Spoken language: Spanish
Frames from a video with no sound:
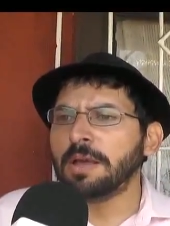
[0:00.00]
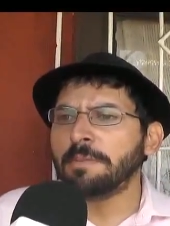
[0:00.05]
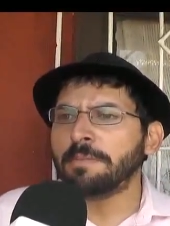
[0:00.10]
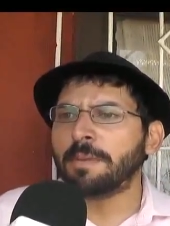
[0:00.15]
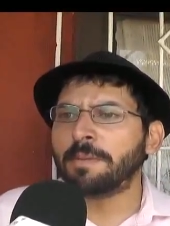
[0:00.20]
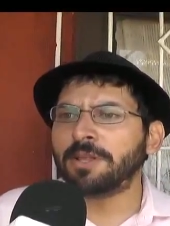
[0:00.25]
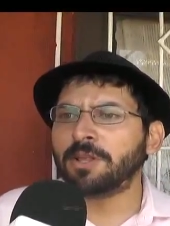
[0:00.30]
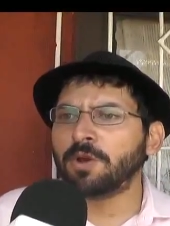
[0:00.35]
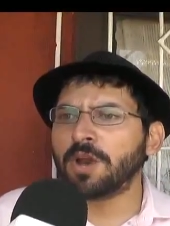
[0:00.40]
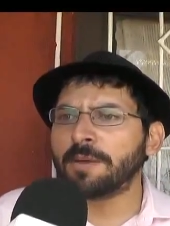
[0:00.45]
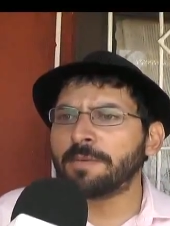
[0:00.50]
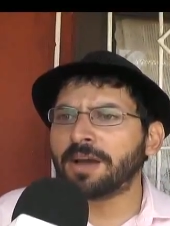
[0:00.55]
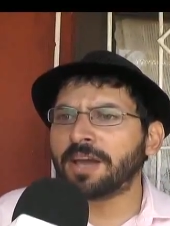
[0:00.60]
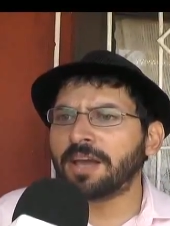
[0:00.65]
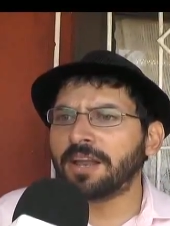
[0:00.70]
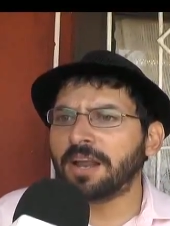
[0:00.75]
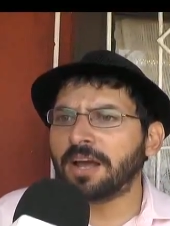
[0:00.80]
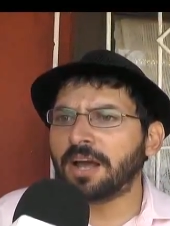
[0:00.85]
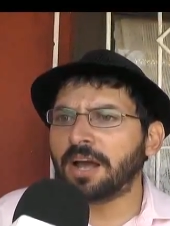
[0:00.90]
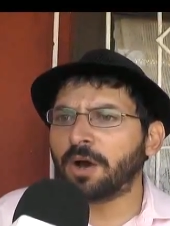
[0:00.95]
Me metí a una
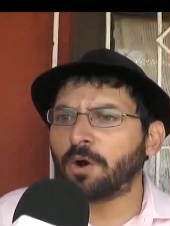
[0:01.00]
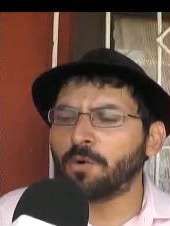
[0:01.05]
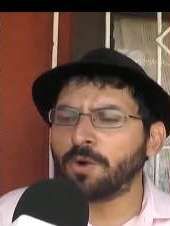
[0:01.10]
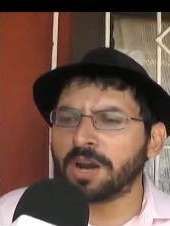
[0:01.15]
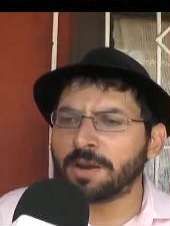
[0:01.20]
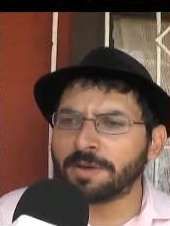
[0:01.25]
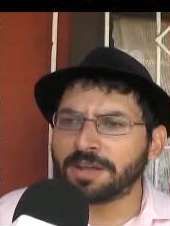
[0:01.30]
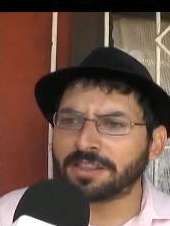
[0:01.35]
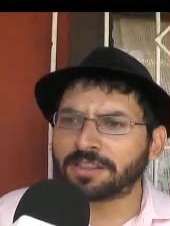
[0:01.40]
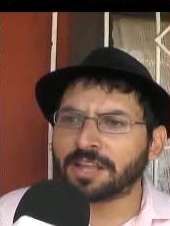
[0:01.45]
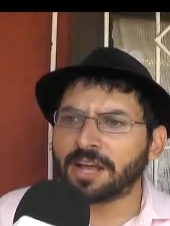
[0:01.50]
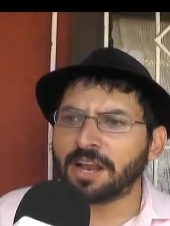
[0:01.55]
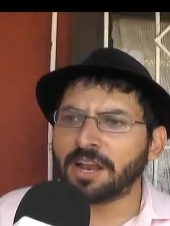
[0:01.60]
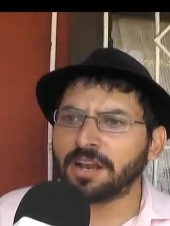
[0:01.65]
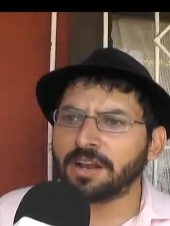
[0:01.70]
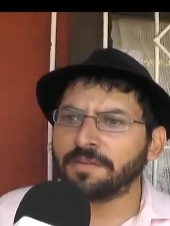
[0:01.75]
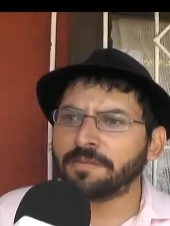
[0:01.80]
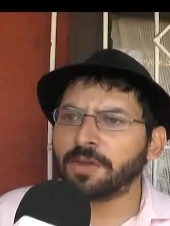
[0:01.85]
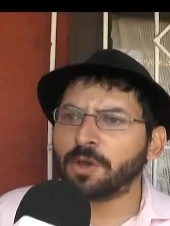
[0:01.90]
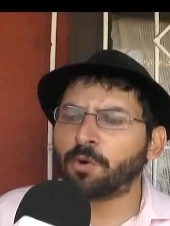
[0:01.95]
página
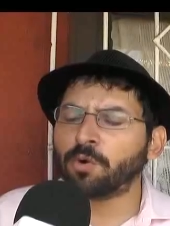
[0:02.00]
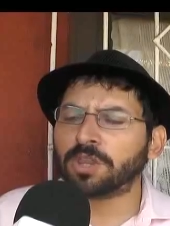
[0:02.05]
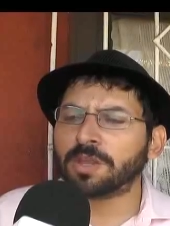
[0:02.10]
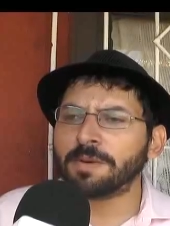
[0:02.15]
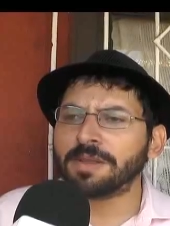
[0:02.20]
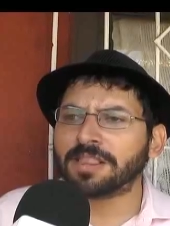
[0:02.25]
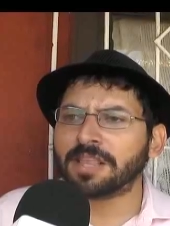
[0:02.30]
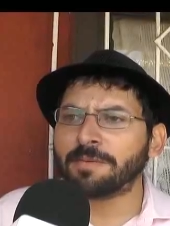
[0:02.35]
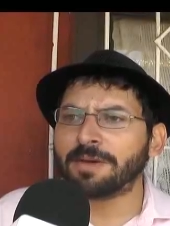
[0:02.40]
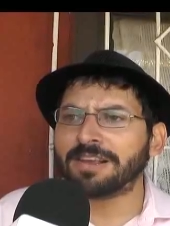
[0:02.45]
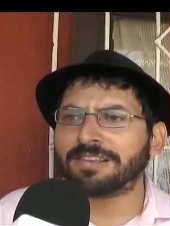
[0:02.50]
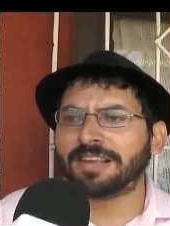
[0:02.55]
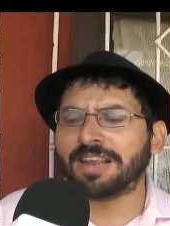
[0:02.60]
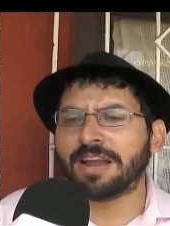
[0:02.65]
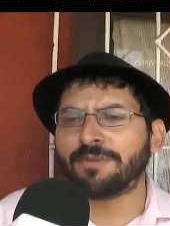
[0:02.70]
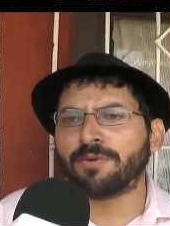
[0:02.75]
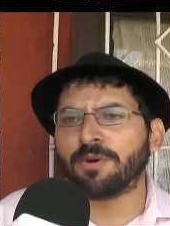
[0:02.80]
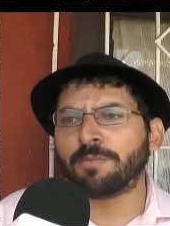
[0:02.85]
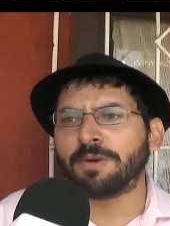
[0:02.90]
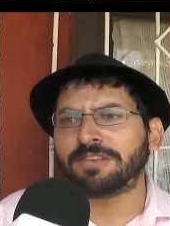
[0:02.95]
gubernamental y justamente aparecen
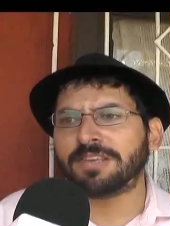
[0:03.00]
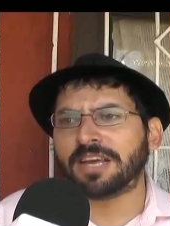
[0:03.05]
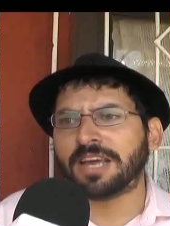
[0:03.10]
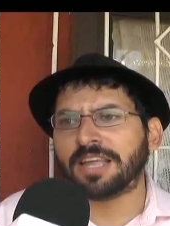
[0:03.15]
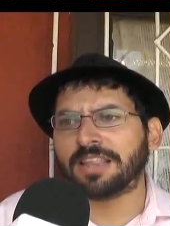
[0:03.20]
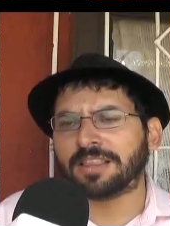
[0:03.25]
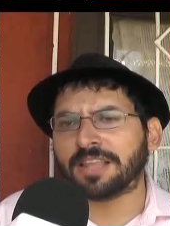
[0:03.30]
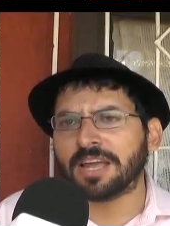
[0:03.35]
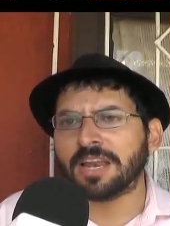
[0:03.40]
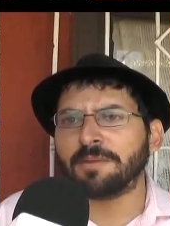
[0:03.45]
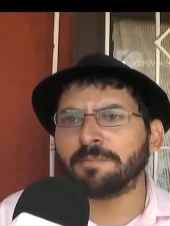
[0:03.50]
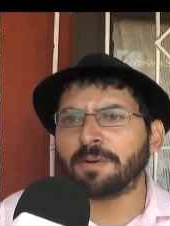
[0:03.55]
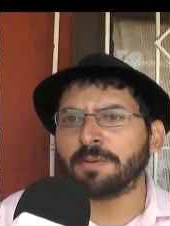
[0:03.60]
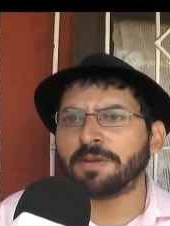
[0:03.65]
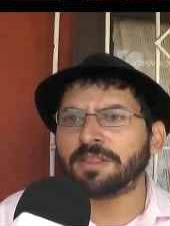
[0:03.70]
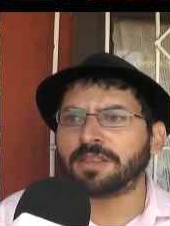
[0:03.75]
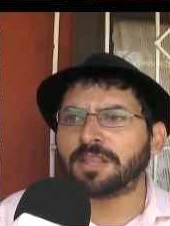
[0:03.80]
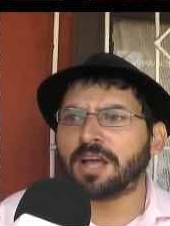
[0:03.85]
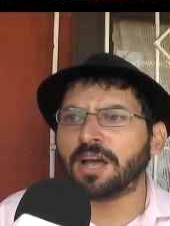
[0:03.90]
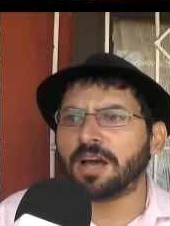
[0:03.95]
las farmacias que están
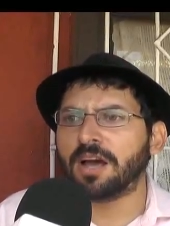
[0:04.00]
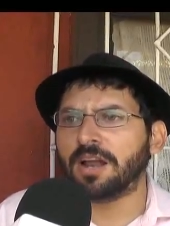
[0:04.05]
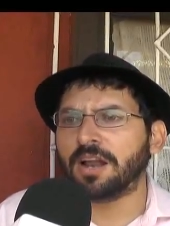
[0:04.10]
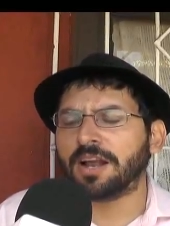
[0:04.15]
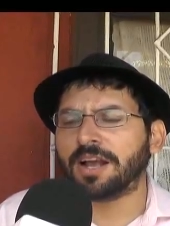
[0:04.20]
implementadas,